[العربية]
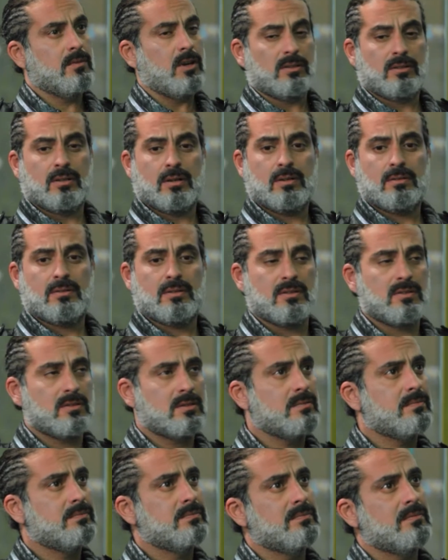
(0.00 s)
ما اعترضتش
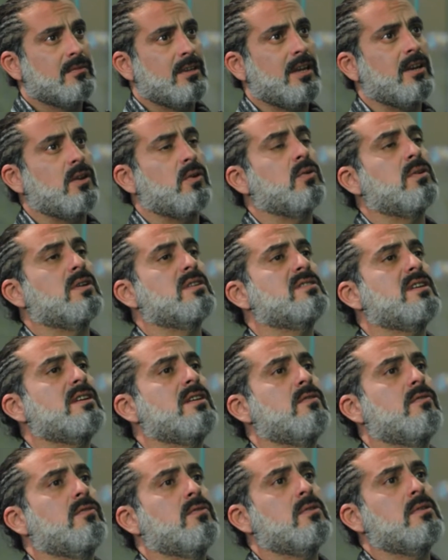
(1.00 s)
احنا كنا زي
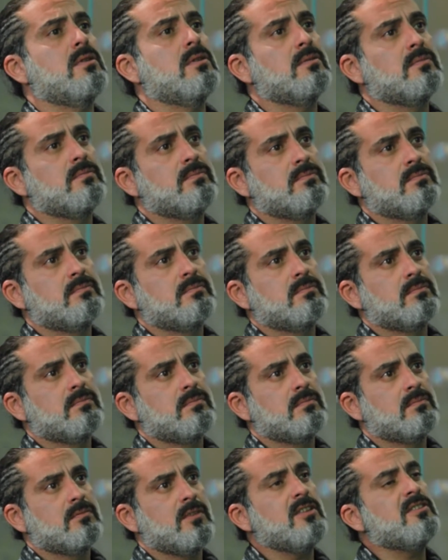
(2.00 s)
الفل
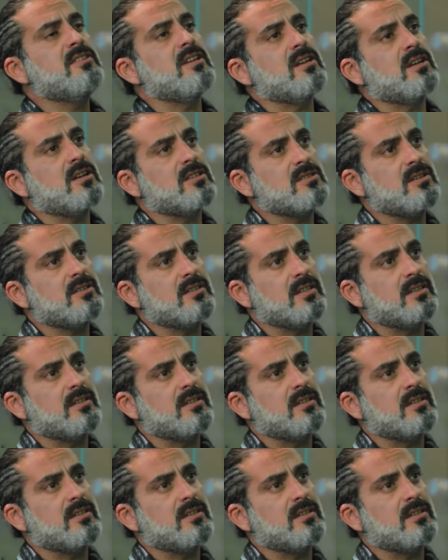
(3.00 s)
انت اللي كسرتي